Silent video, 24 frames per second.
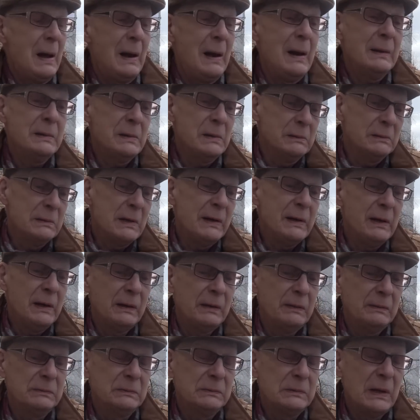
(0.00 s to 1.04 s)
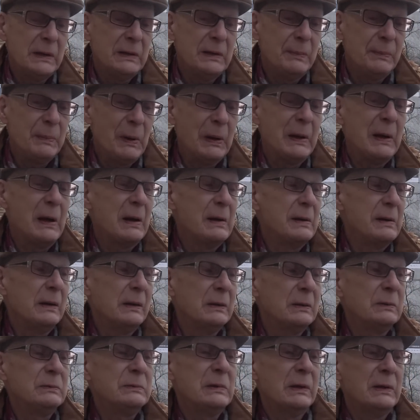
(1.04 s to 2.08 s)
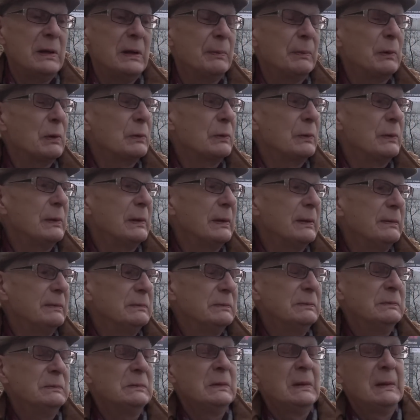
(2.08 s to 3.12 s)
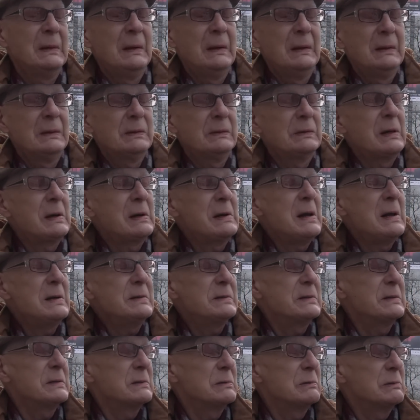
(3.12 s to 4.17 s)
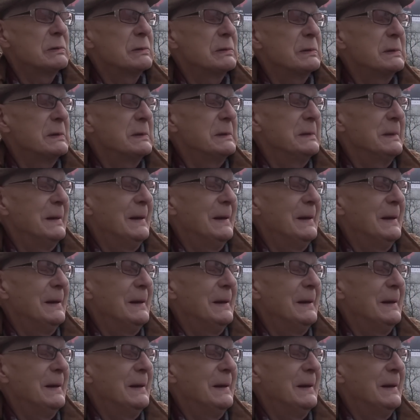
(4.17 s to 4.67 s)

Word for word: Ale są takie, takie piekarnie, gdzie chleb kosztuje 14 złotych.